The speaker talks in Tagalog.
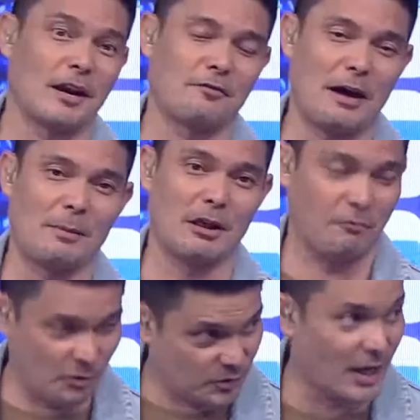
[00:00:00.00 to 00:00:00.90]
ng Family
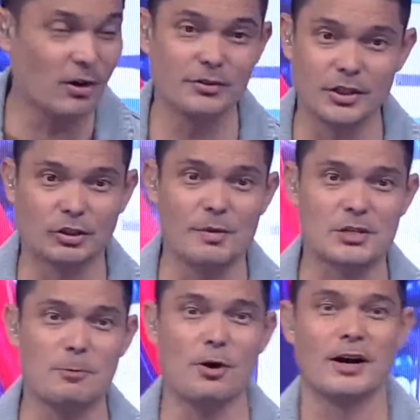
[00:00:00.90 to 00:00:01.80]
Feud ngayon dito
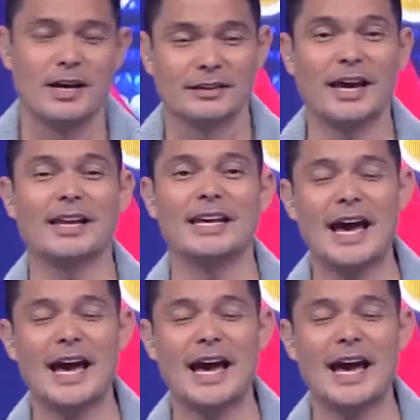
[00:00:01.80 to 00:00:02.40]
mismo dahil